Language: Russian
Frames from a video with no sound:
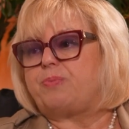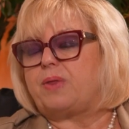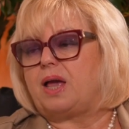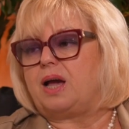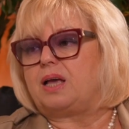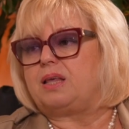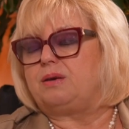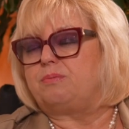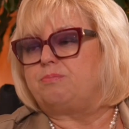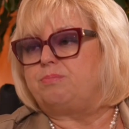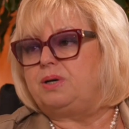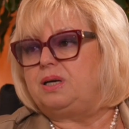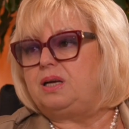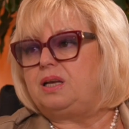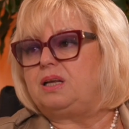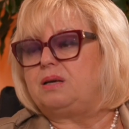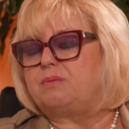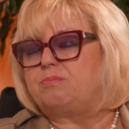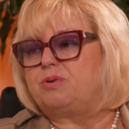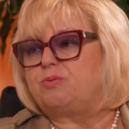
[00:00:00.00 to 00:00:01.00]
они
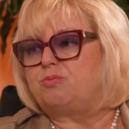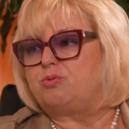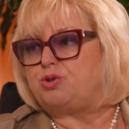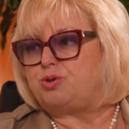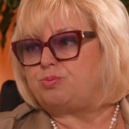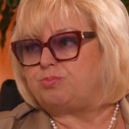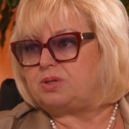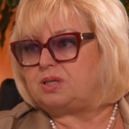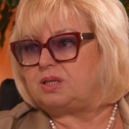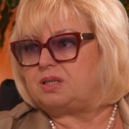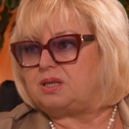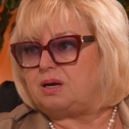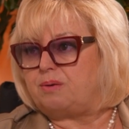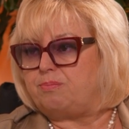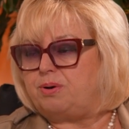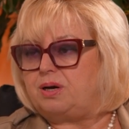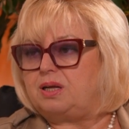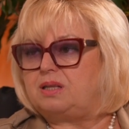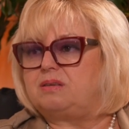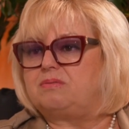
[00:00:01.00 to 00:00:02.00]
были, и мы, в общем-то,
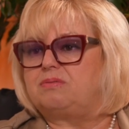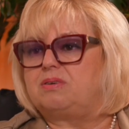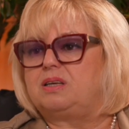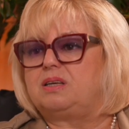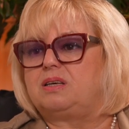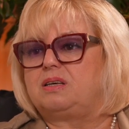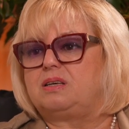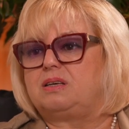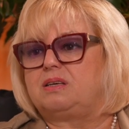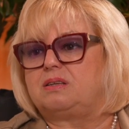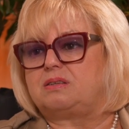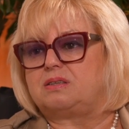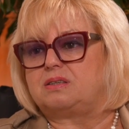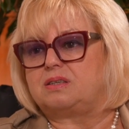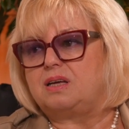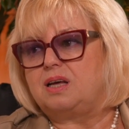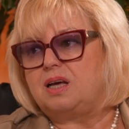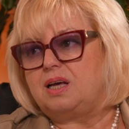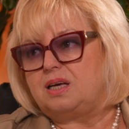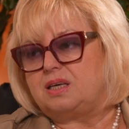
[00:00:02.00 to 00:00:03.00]
отрабатывали. И
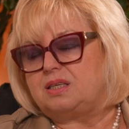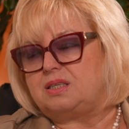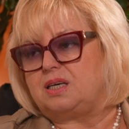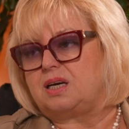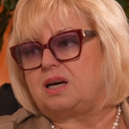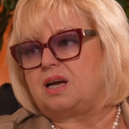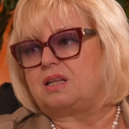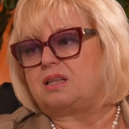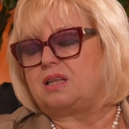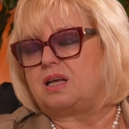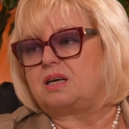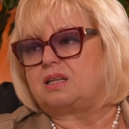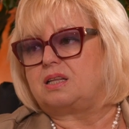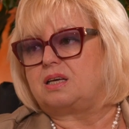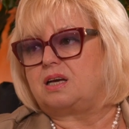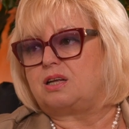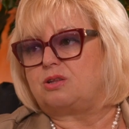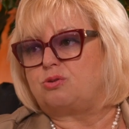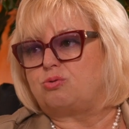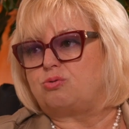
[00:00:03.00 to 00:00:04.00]
это те
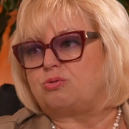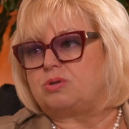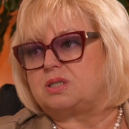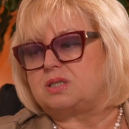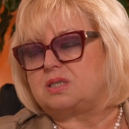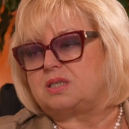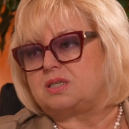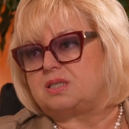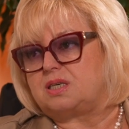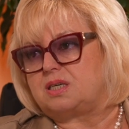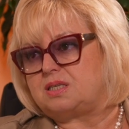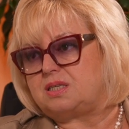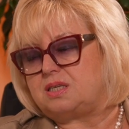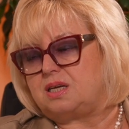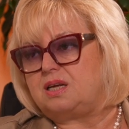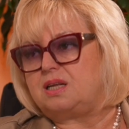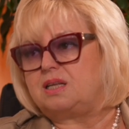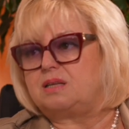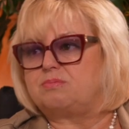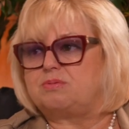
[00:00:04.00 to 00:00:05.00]
контакты, которые у нас с
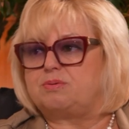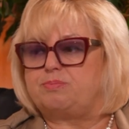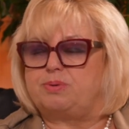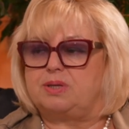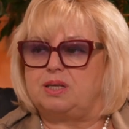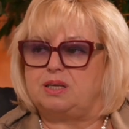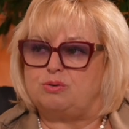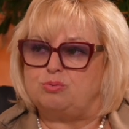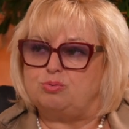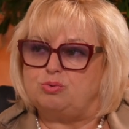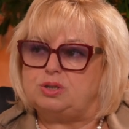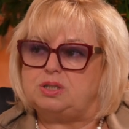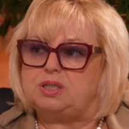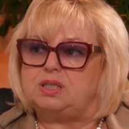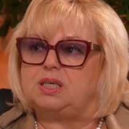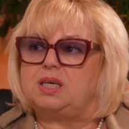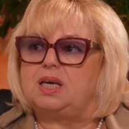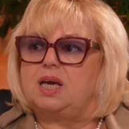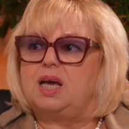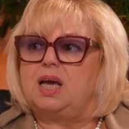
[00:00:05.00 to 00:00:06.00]
Казахстаном, с
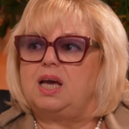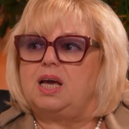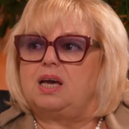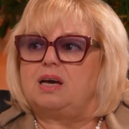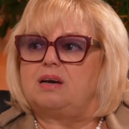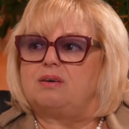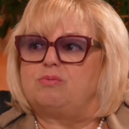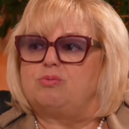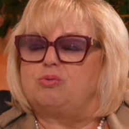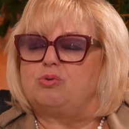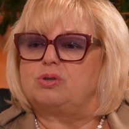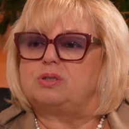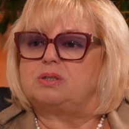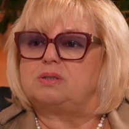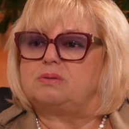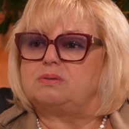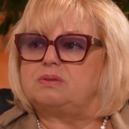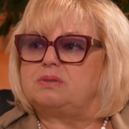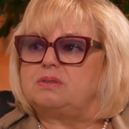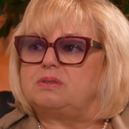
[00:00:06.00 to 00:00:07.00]
Белоруссией. Вот.
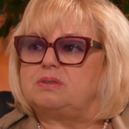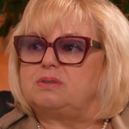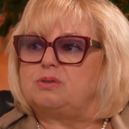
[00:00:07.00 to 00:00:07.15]
Э,